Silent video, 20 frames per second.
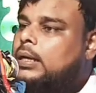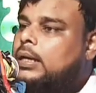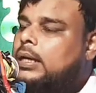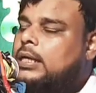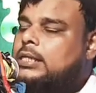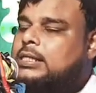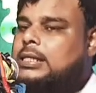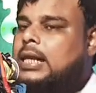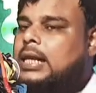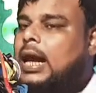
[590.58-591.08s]

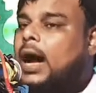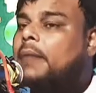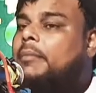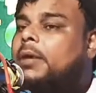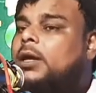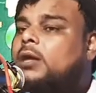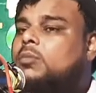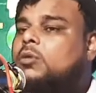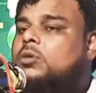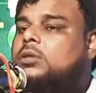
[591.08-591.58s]

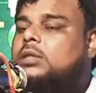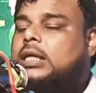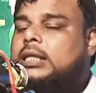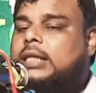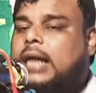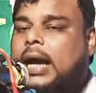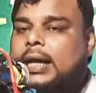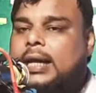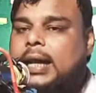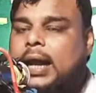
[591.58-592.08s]
ইসলামের মধ্যে
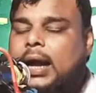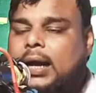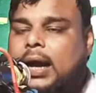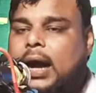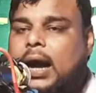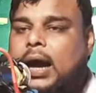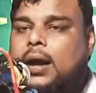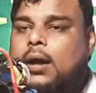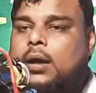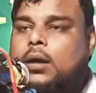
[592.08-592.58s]
দাড়ি
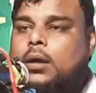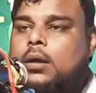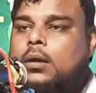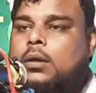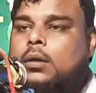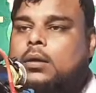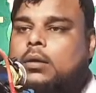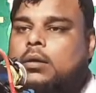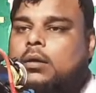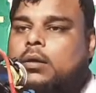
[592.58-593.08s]
রাখা
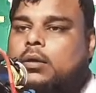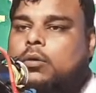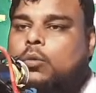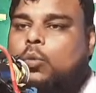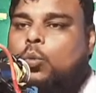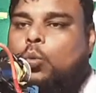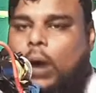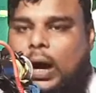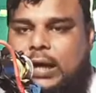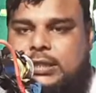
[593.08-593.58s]

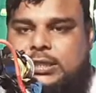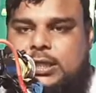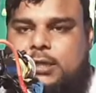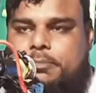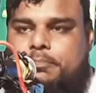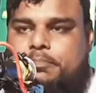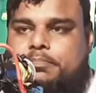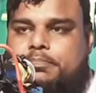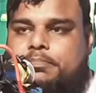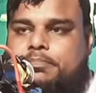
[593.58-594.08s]
ওয়াজিব
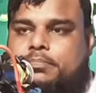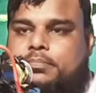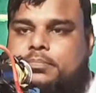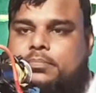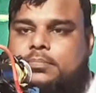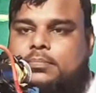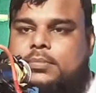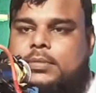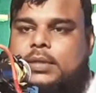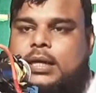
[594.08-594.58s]

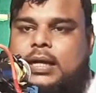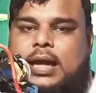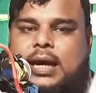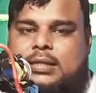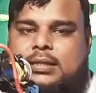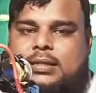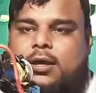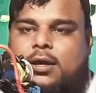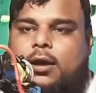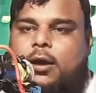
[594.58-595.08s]

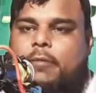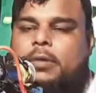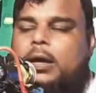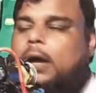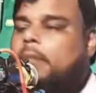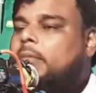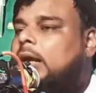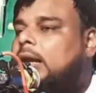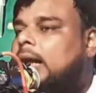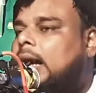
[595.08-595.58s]
রাখতে হবে
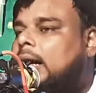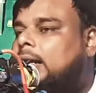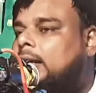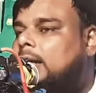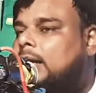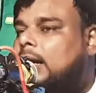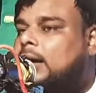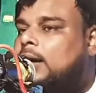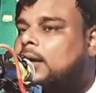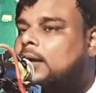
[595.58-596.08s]
আমরা রাখি
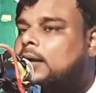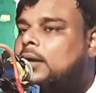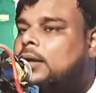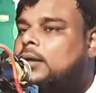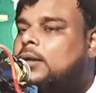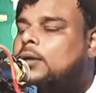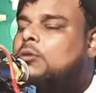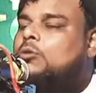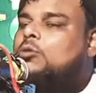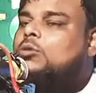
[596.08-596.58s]
না
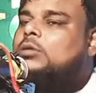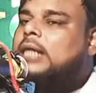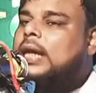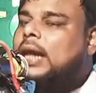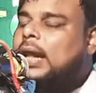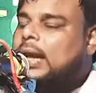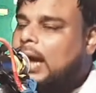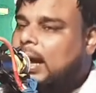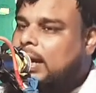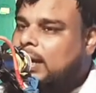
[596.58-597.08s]
কিন্তু
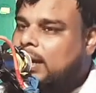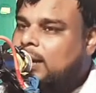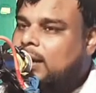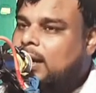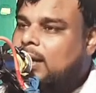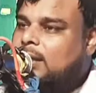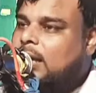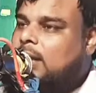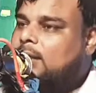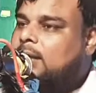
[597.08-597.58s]
যারা রাখেন
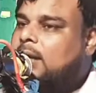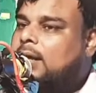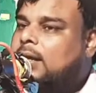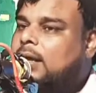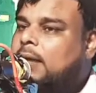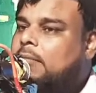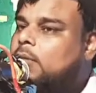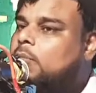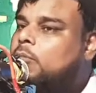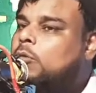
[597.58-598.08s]
না তাদেরকে
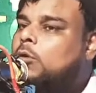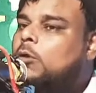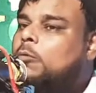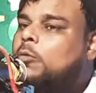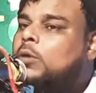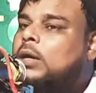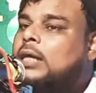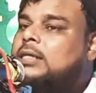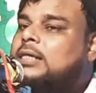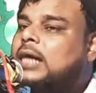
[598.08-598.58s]
আমি
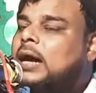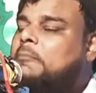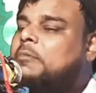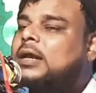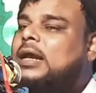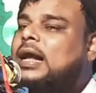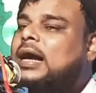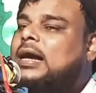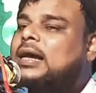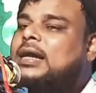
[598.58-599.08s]
বলবো না যে
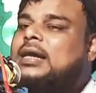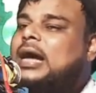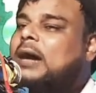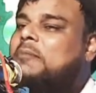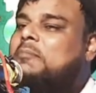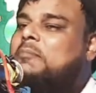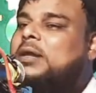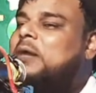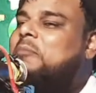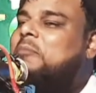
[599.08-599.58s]
আপনারা রাখেন না
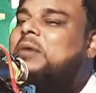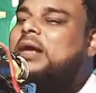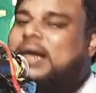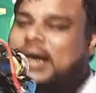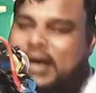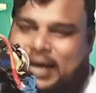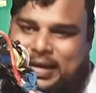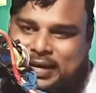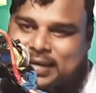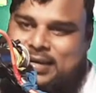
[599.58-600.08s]
আপনারা
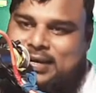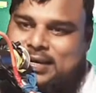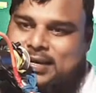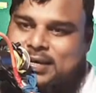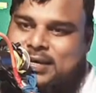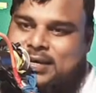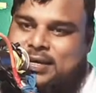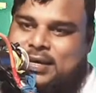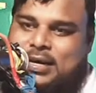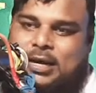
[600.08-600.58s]
বেকার
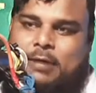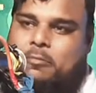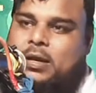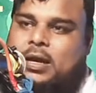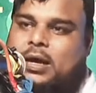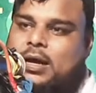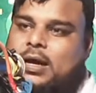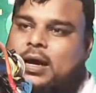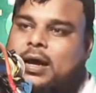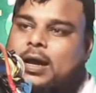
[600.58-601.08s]

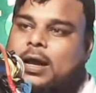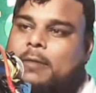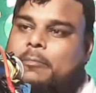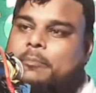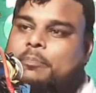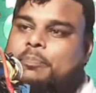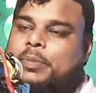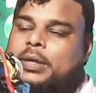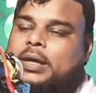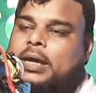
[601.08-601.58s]
আপনারা খারাপ
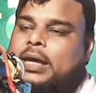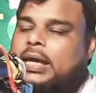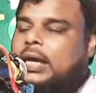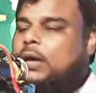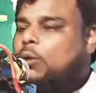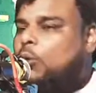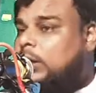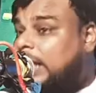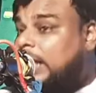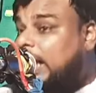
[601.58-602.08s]
এ
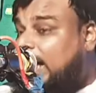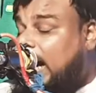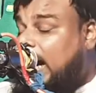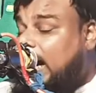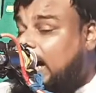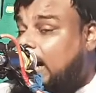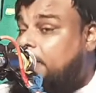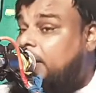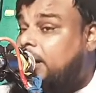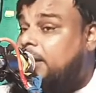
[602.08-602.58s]
অধিকার
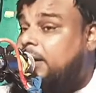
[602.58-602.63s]
আমার